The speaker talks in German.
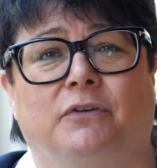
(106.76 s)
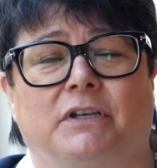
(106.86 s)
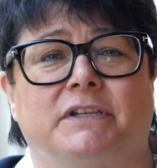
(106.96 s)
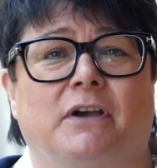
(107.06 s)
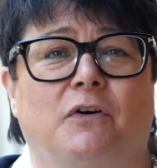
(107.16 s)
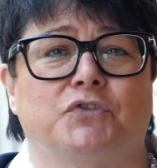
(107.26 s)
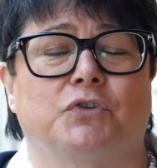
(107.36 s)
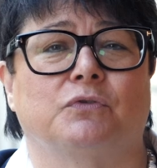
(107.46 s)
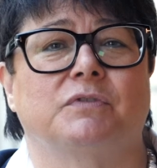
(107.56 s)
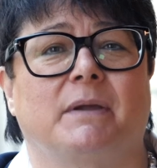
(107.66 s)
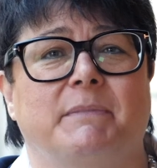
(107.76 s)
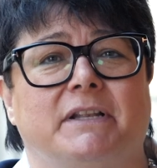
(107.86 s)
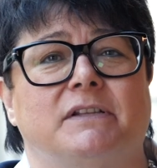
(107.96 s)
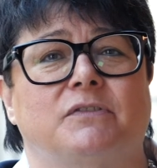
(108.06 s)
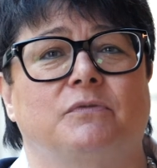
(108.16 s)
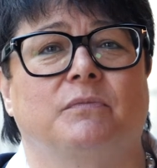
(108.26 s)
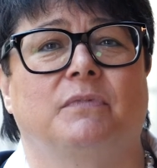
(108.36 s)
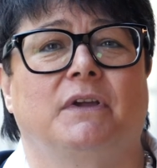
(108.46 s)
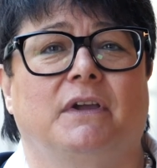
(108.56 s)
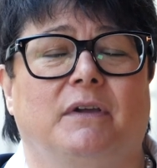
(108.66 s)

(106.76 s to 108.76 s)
deutliche Aufstockung der Mittel zum,